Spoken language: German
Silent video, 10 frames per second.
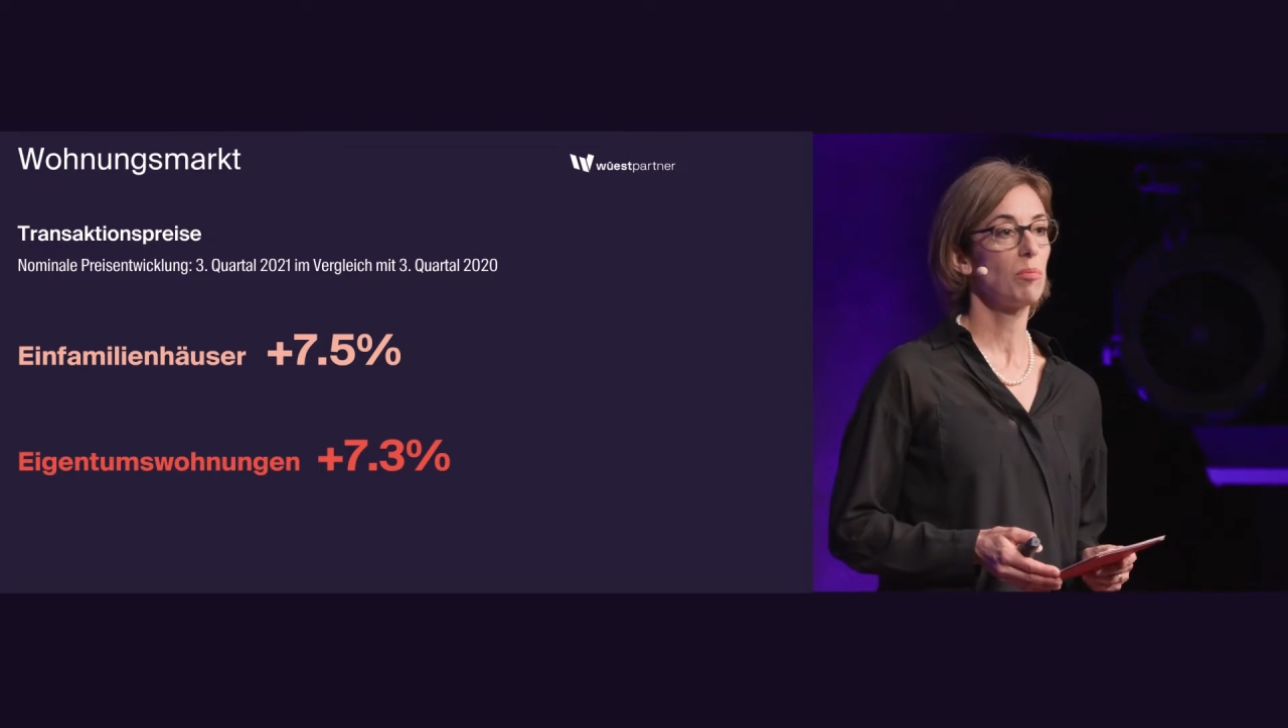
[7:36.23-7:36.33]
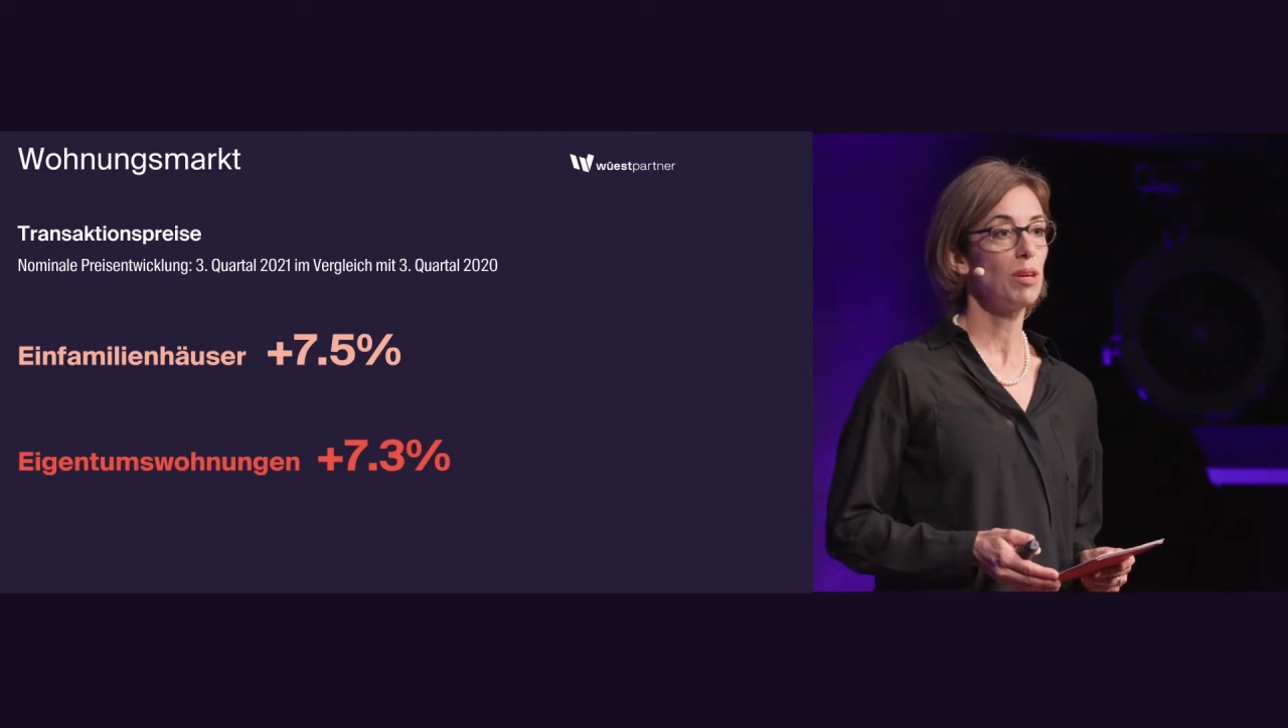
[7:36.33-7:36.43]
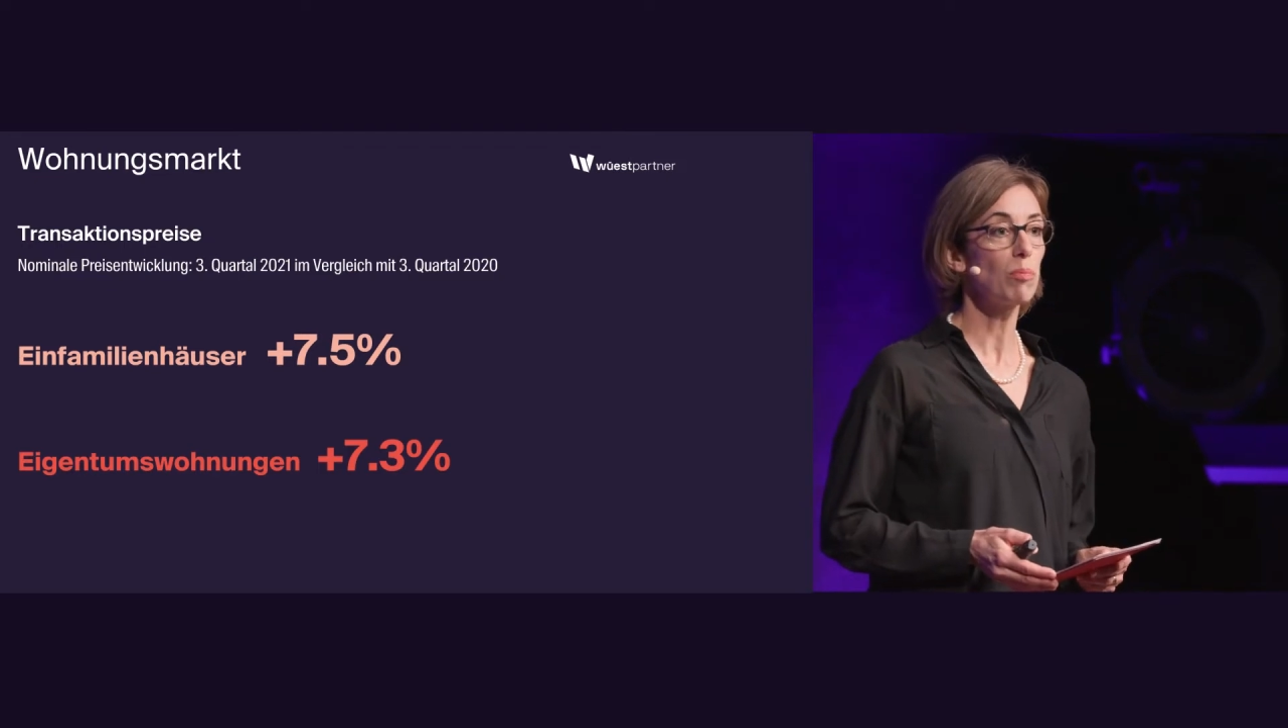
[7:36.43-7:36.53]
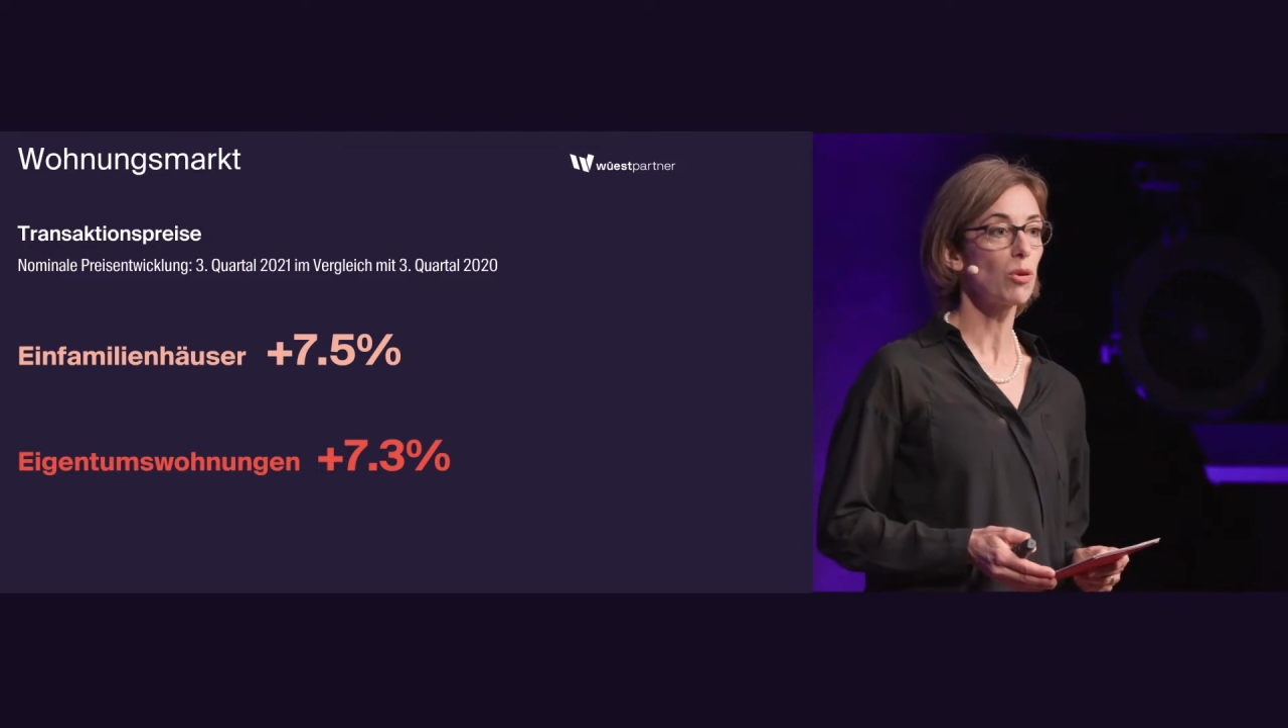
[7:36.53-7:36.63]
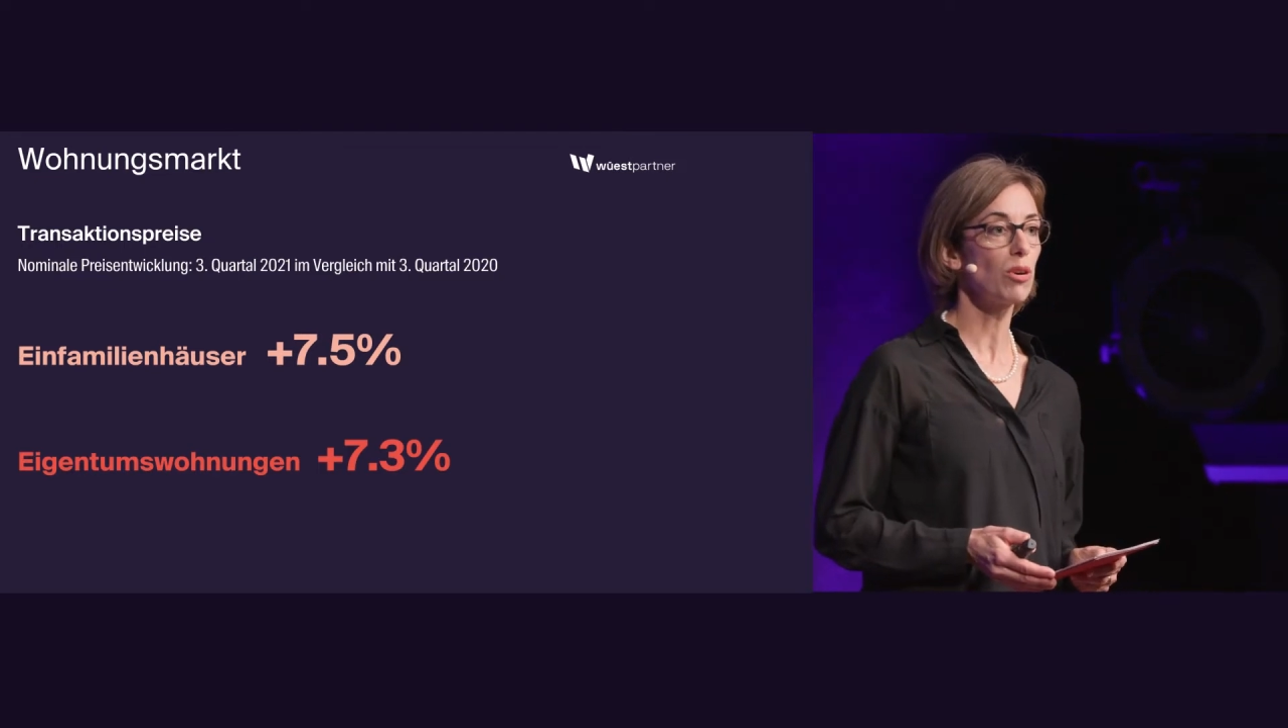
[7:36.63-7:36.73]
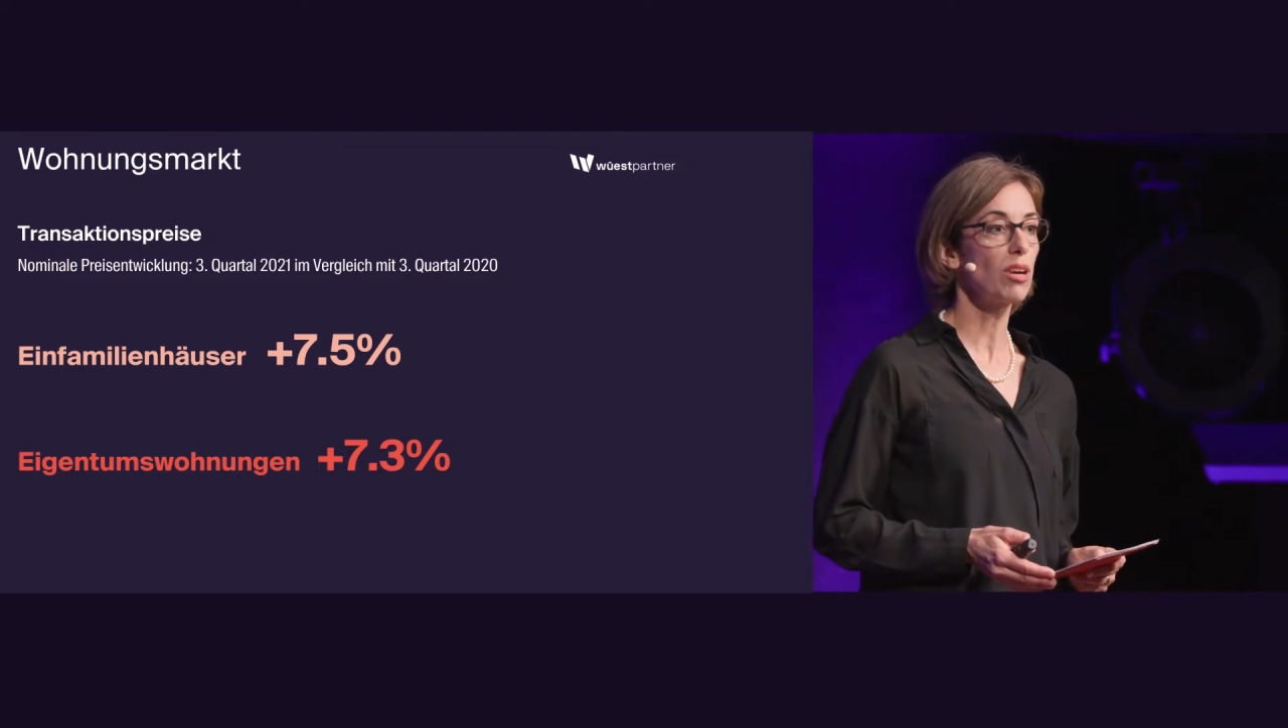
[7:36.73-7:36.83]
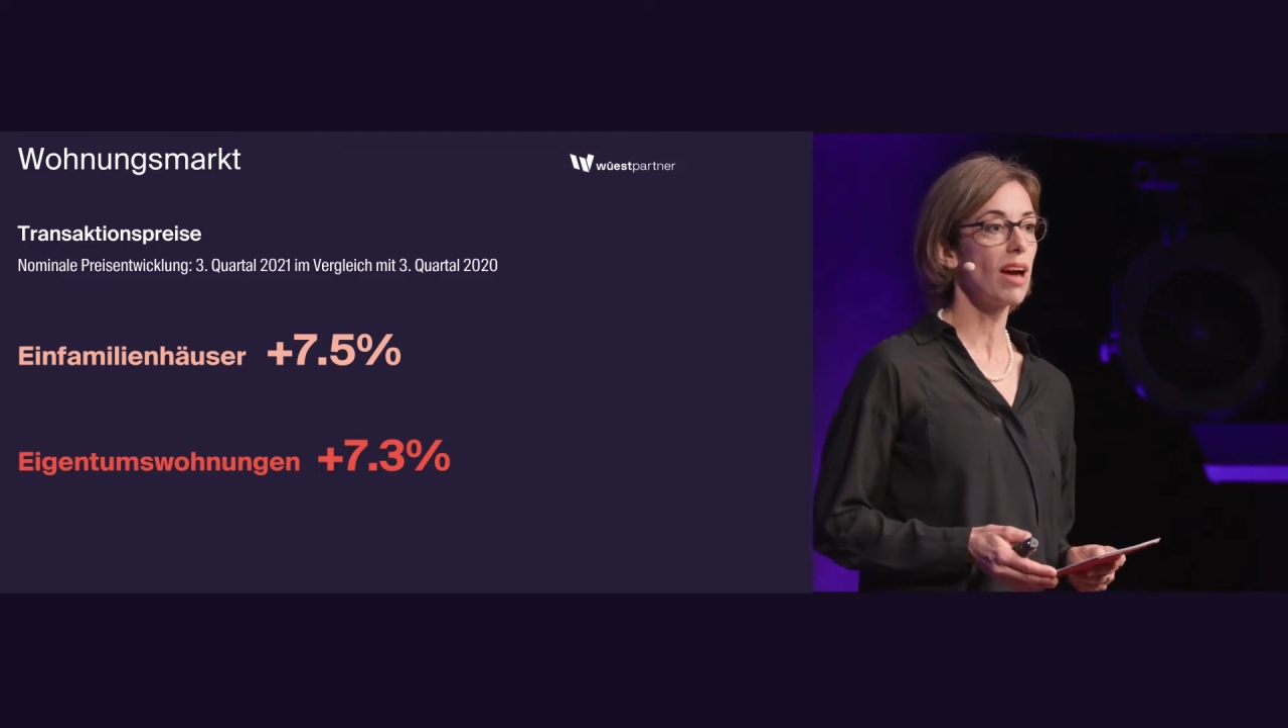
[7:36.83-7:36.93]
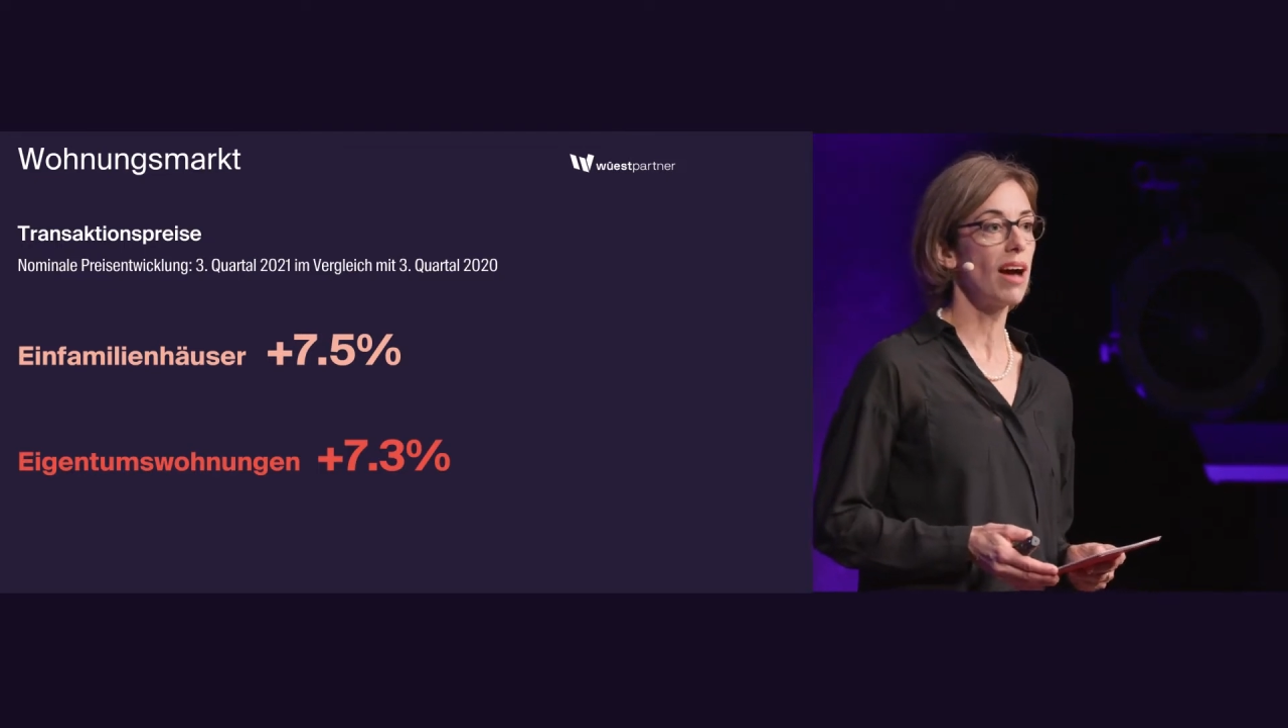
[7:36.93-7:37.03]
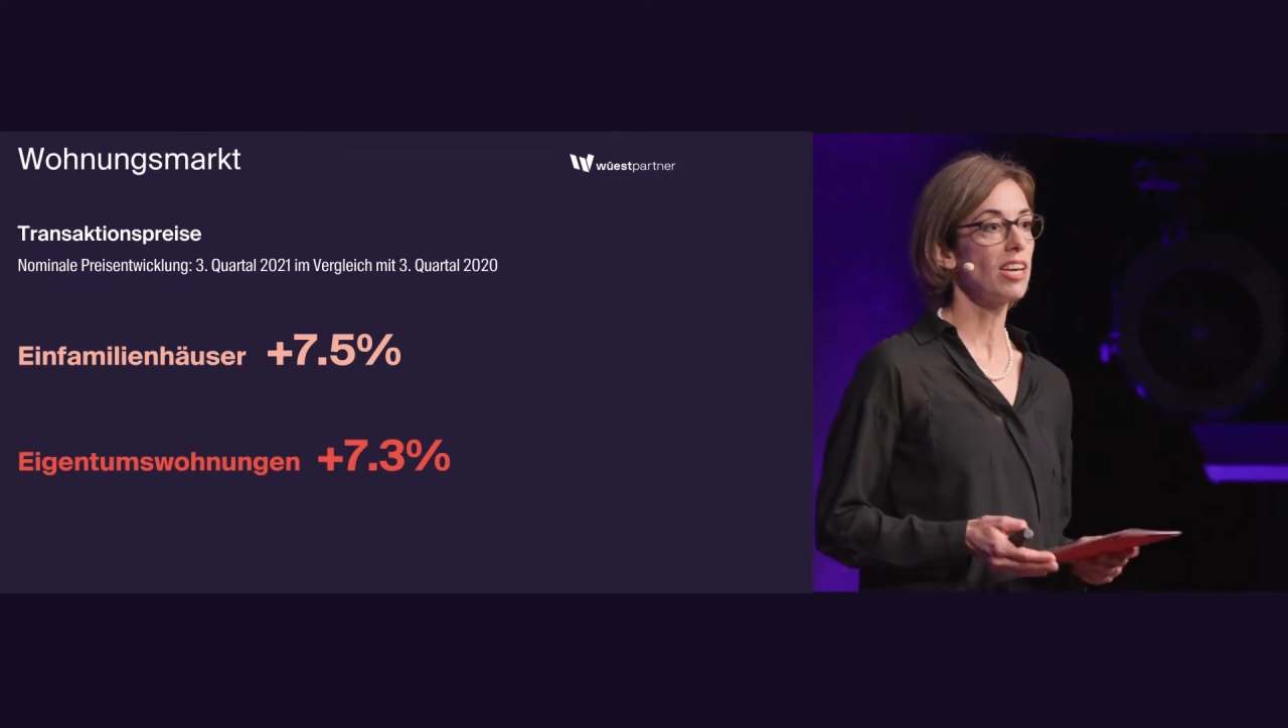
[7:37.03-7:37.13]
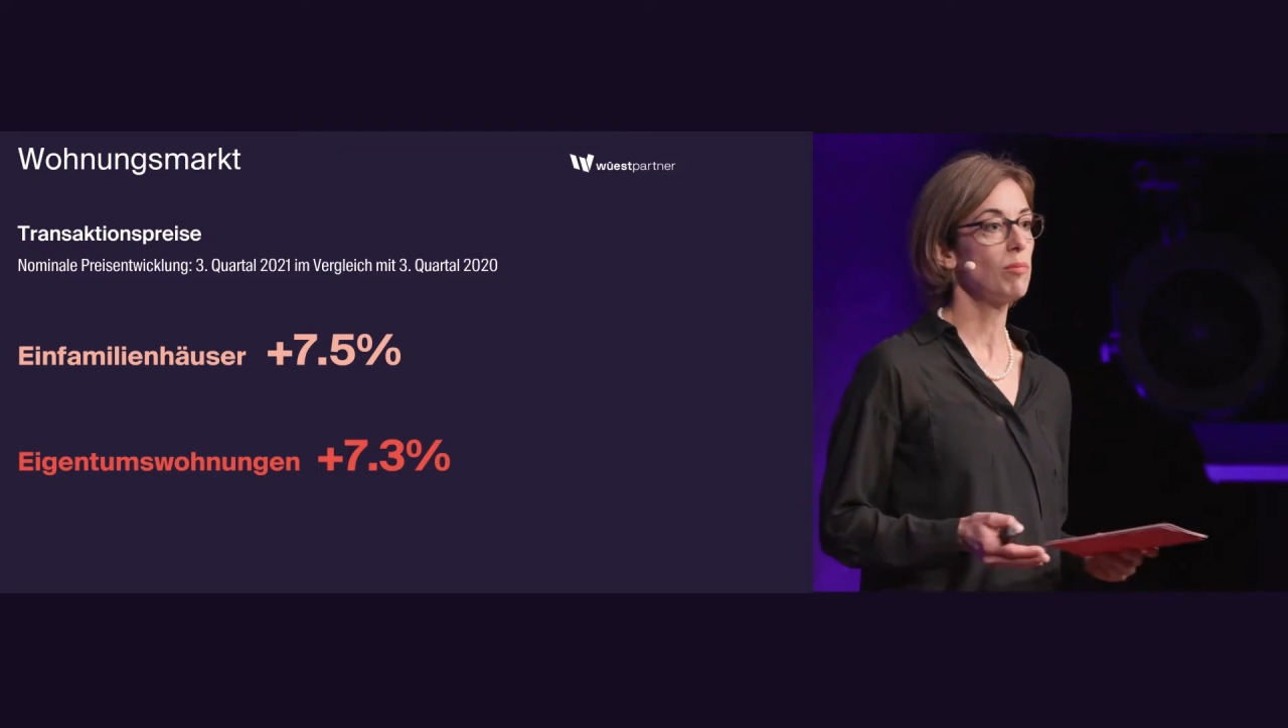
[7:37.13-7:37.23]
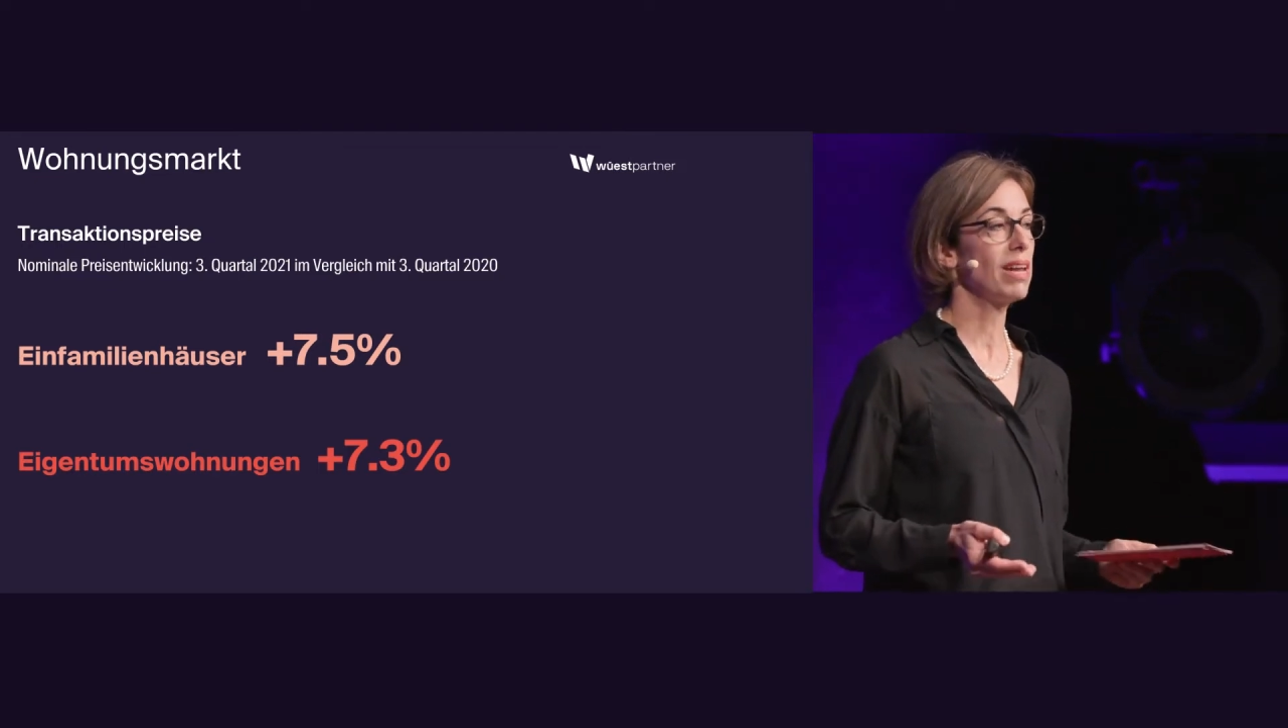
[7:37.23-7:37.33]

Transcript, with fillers: BIP-Rückgang